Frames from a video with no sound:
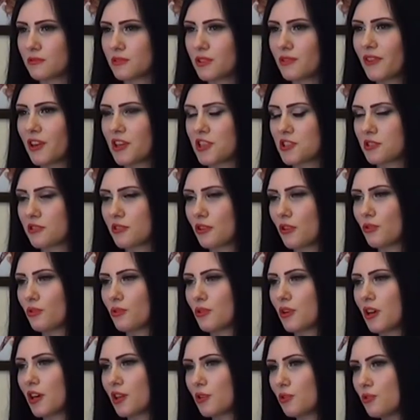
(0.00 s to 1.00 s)
неважно,
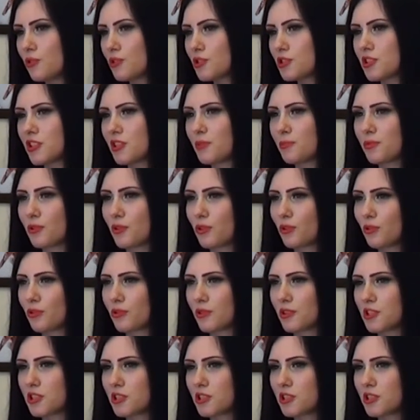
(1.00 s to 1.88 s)
какое хорошее или плохое.